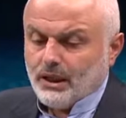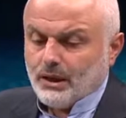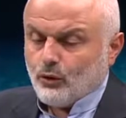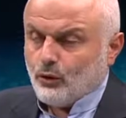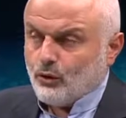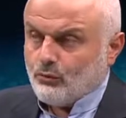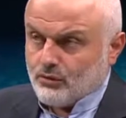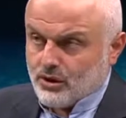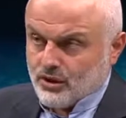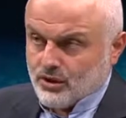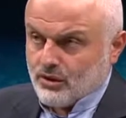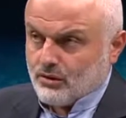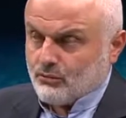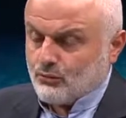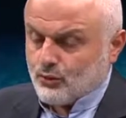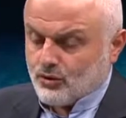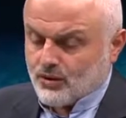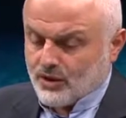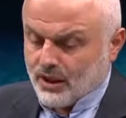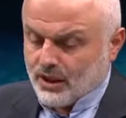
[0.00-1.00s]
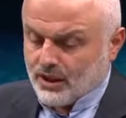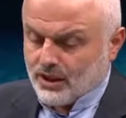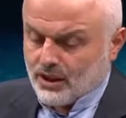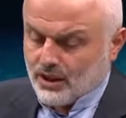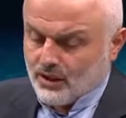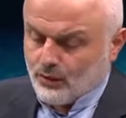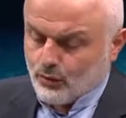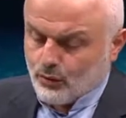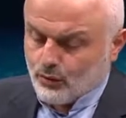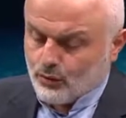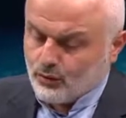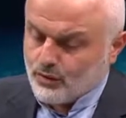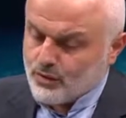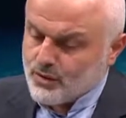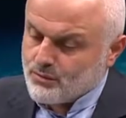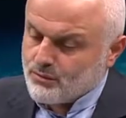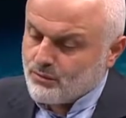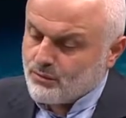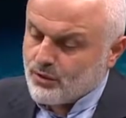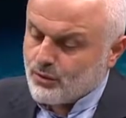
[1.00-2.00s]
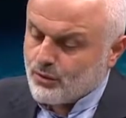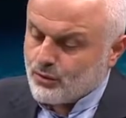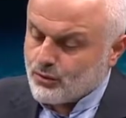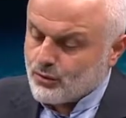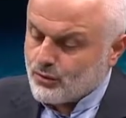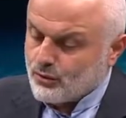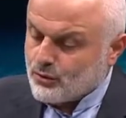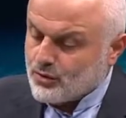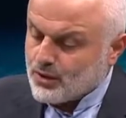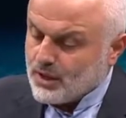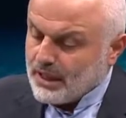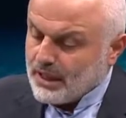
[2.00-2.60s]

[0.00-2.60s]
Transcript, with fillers: 15 Temmuz şehitler oldu ismi biliyorsunuz.